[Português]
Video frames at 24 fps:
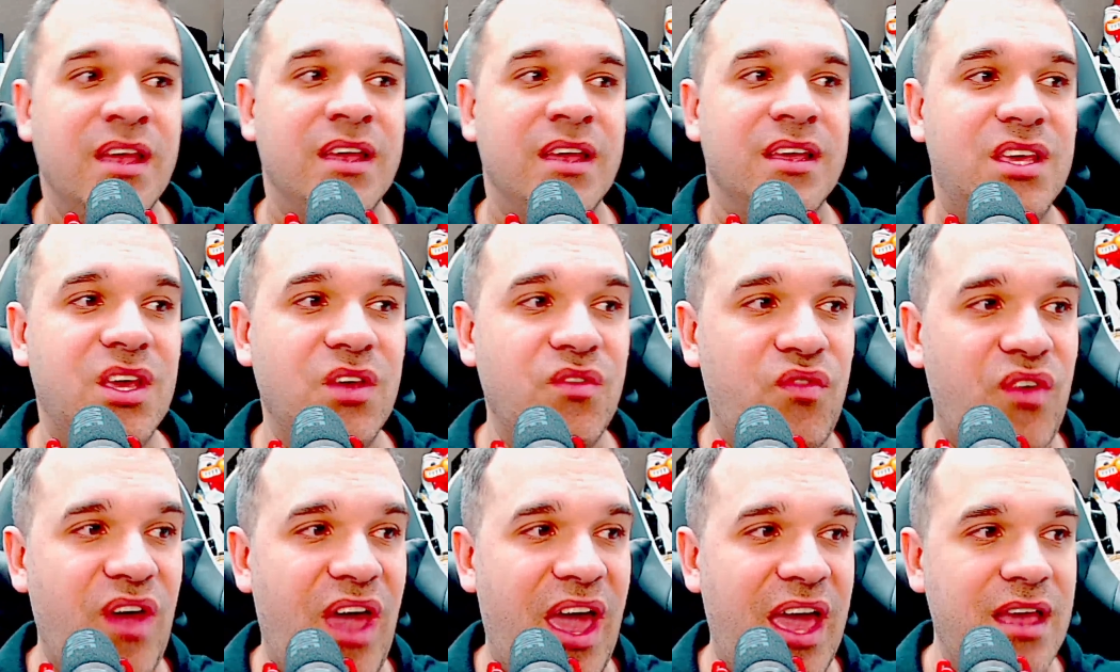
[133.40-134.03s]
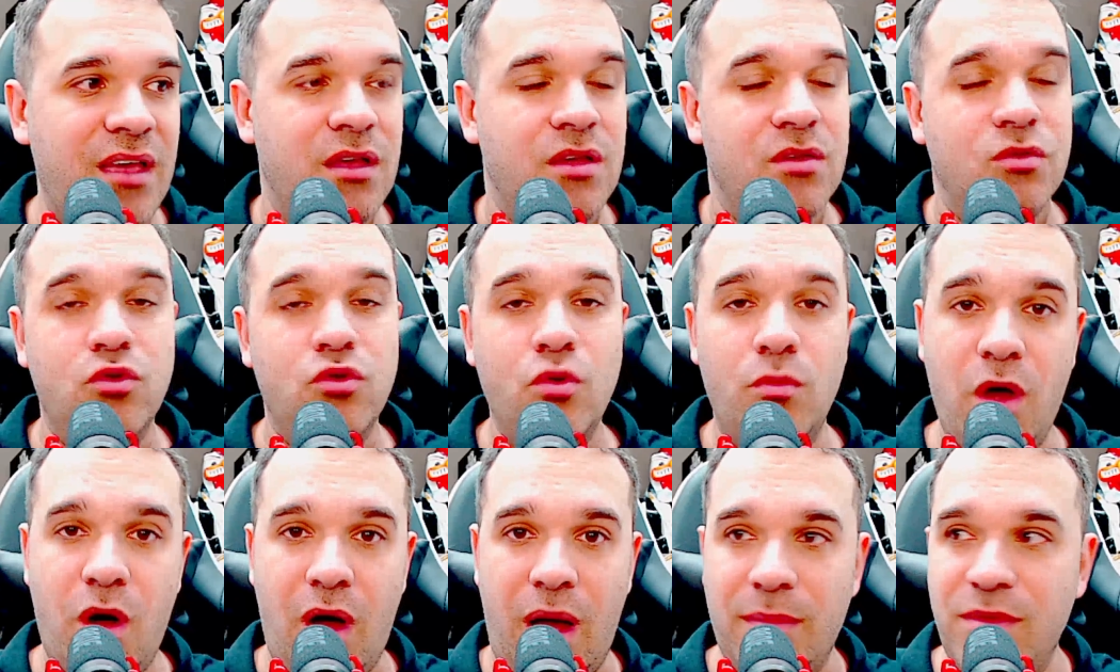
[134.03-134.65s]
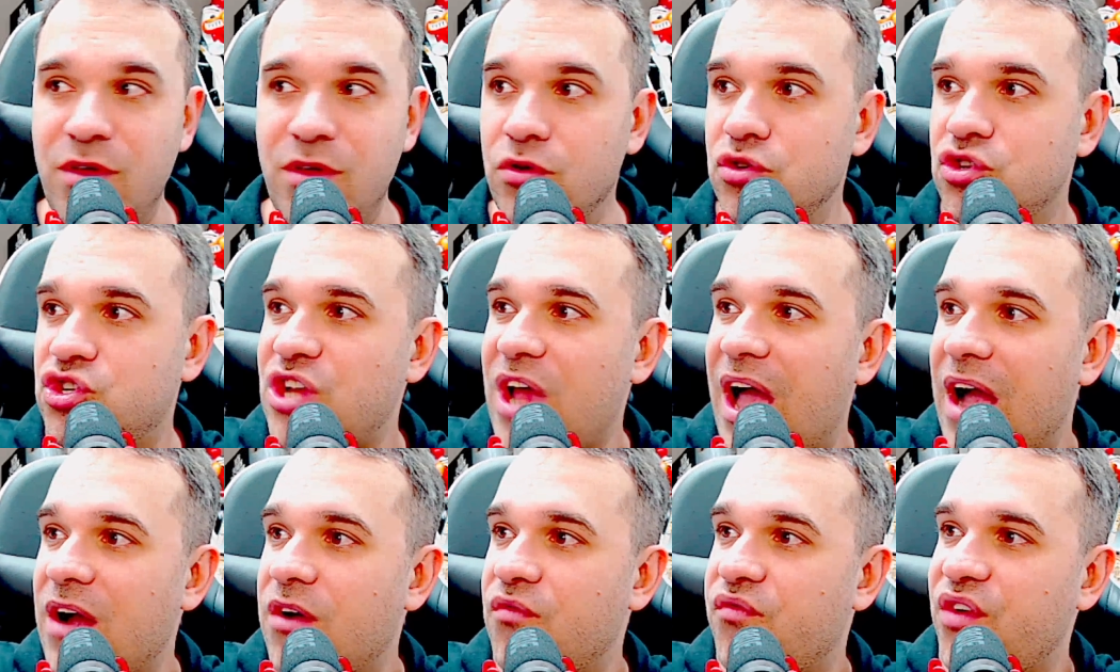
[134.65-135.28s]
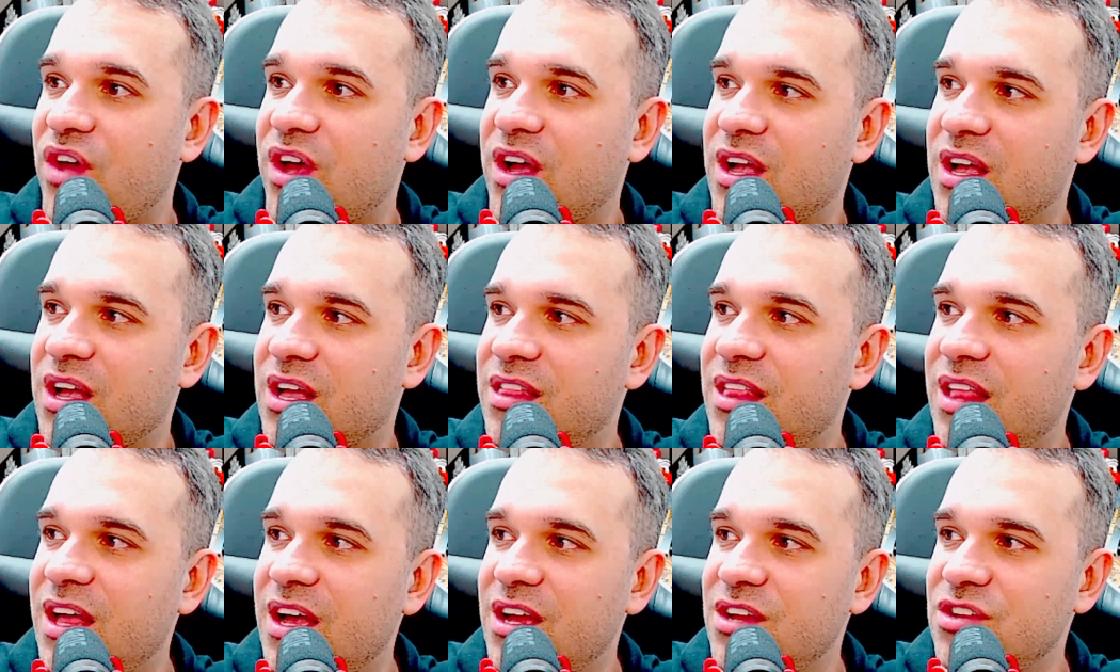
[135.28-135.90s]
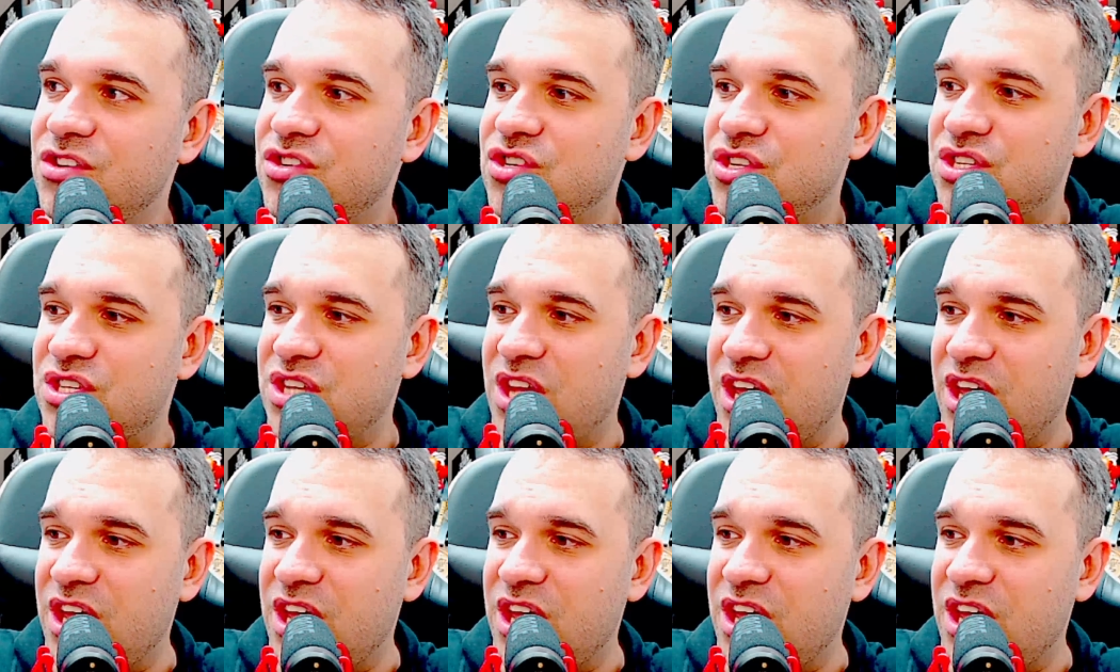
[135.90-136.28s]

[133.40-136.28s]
que vem do meu amigo Thiago Fernandes